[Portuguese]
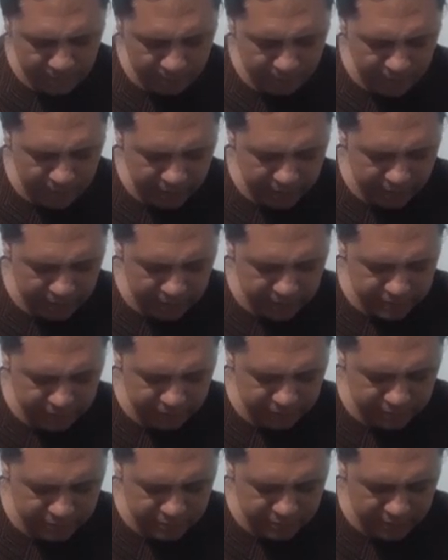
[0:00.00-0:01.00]
Beleza,
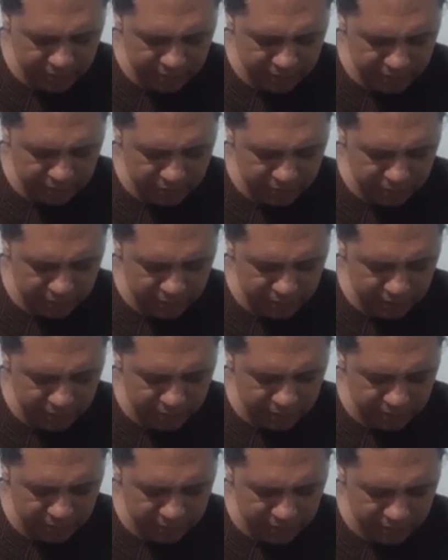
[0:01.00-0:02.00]
vamos meter o
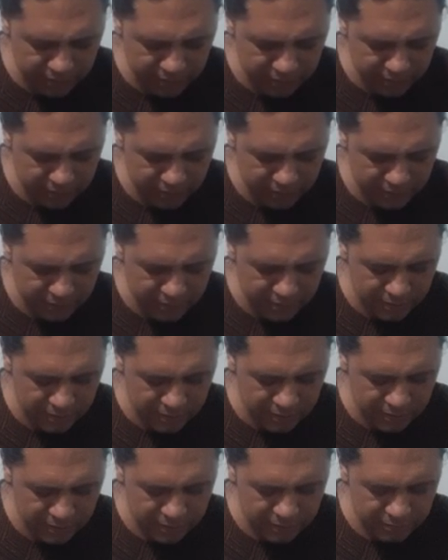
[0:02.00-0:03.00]
louquinho
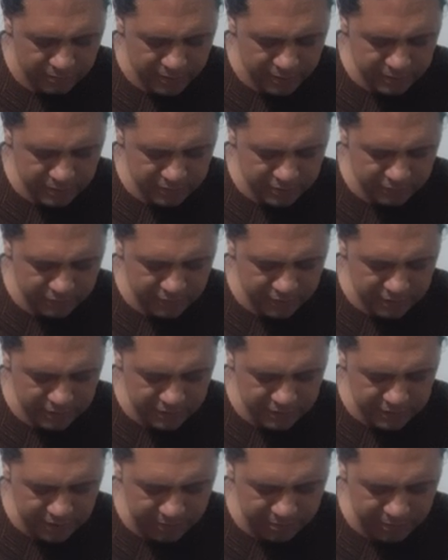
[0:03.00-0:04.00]
pra gente ver se
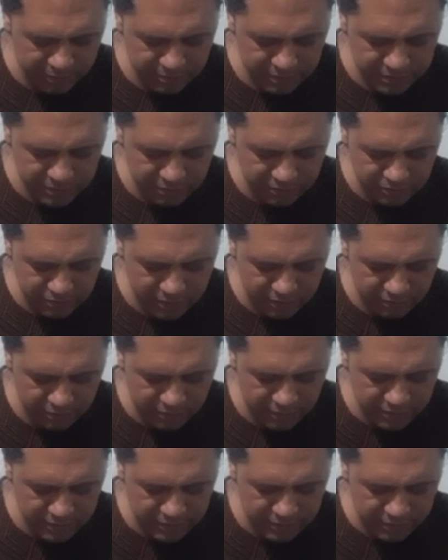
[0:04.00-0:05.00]
sai pelo menos alguma
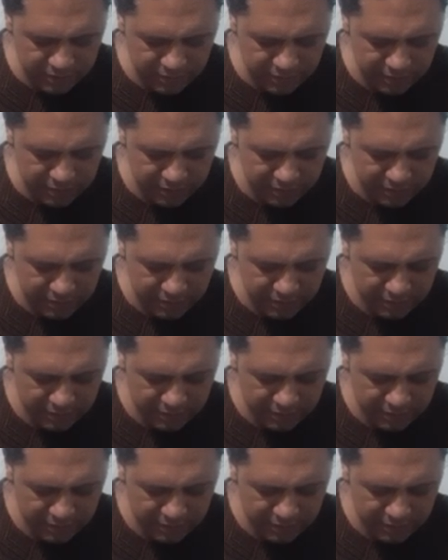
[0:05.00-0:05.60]
coisa aqui.